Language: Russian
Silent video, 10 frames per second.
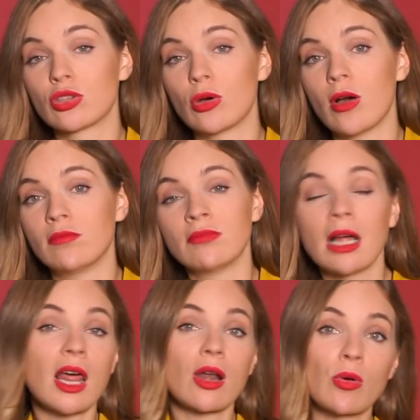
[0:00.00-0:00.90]
что
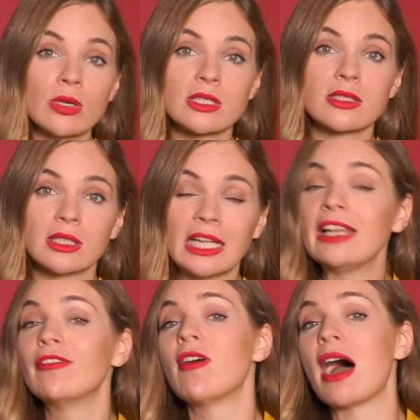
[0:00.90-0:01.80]
малорос
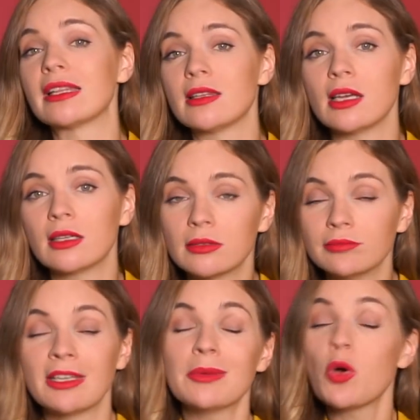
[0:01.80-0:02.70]
или ватник
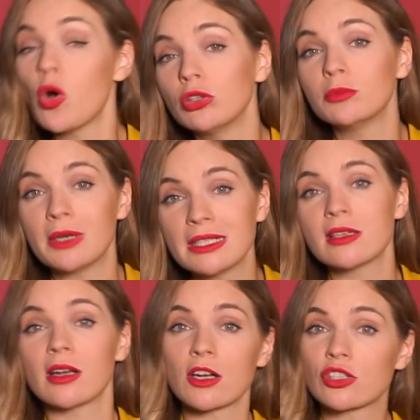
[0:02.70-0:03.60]
не могут быть
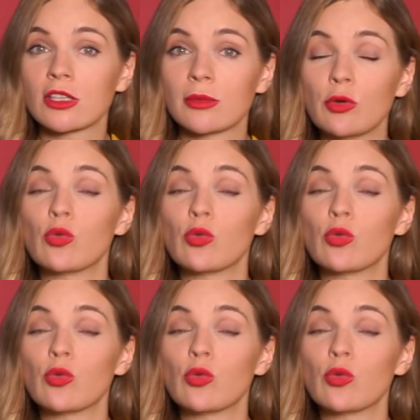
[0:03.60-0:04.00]
гражданами